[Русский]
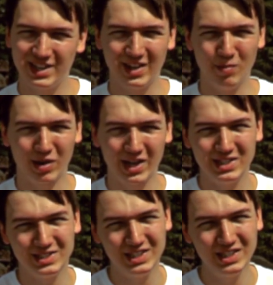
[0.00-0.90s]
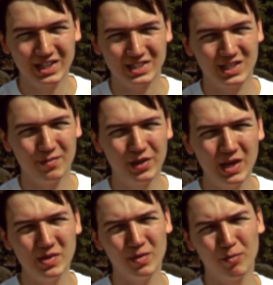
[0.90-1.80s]
серии Брайан Сингер тем
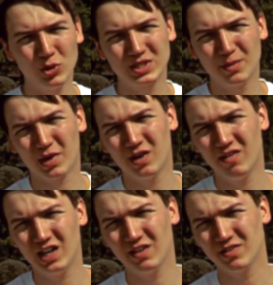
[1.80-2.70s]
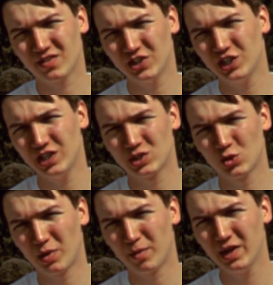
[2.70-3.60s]
временем после провала возвращения
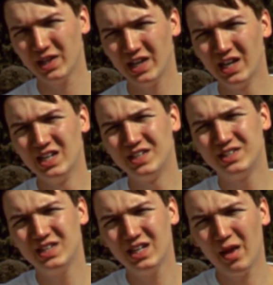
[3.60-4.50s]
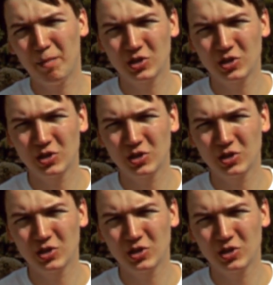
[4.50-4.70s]
Супермена сильно